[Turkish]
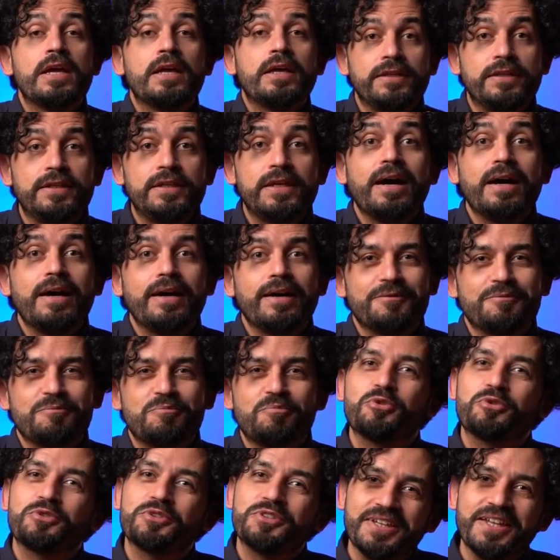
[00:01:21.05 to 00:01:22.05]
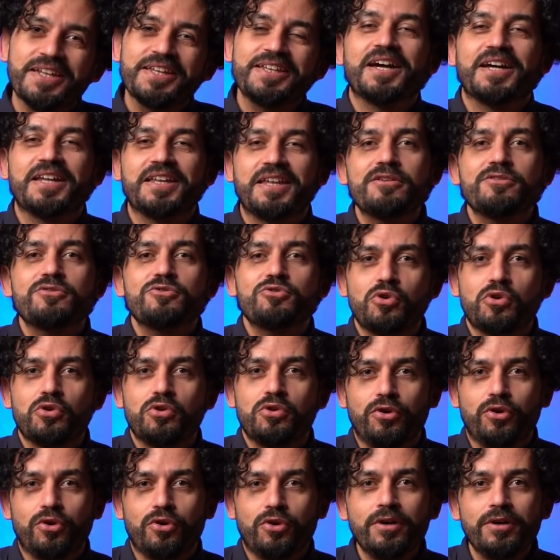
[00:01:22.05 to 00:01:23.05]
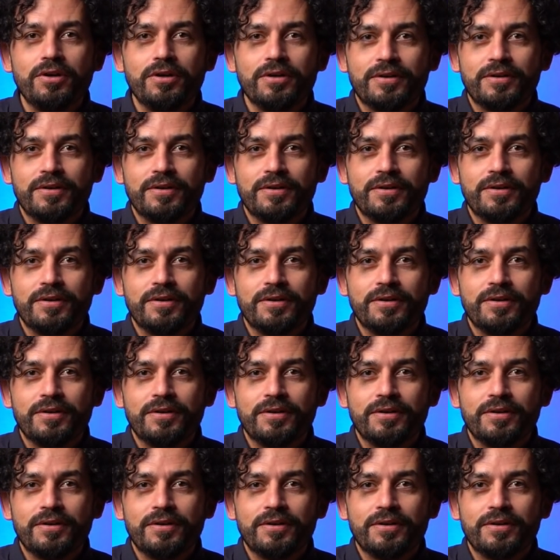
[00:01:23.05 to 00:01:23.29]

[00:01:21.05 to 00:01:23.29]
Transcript: Ya burada da yalan söylüyor.